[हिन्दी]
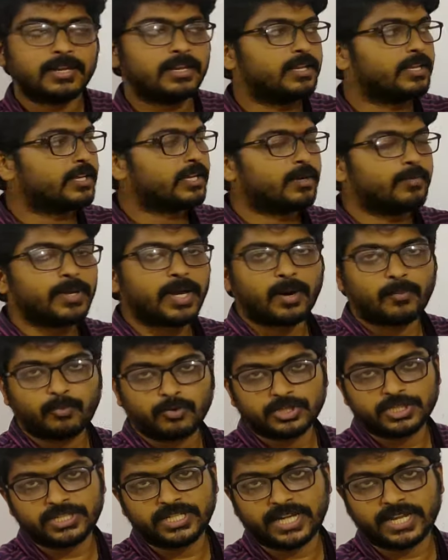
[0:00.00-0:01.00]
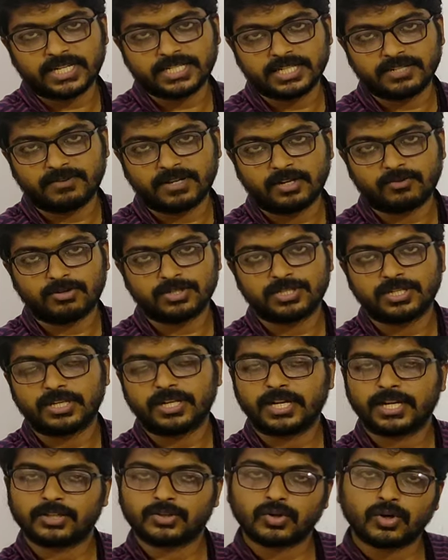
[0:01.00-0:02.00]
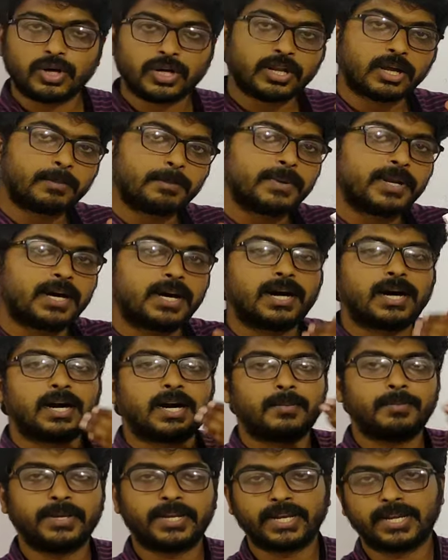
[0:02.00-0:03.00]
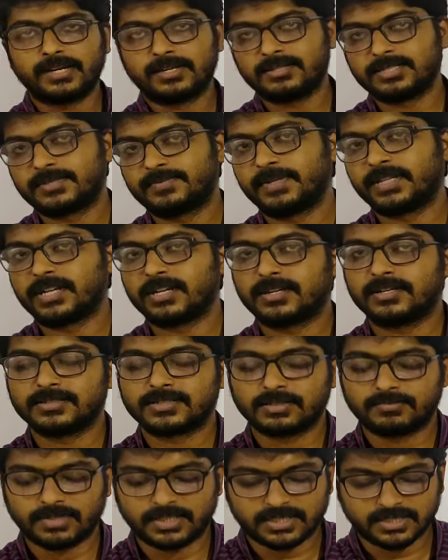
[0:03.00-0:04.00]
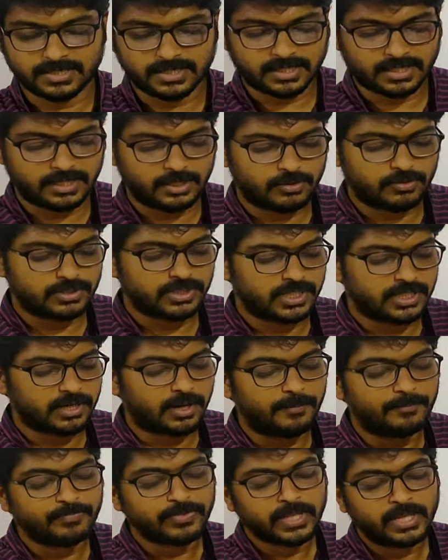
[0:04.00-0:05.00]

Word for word: लेकिन अभी अपोजिट डायरेक्शन वाला क्वेश्चन रहेगा तो और अपना अभी रिलेटिव स्पीड का कंसेप्ट अच्छे से क्लियर हो जाएगा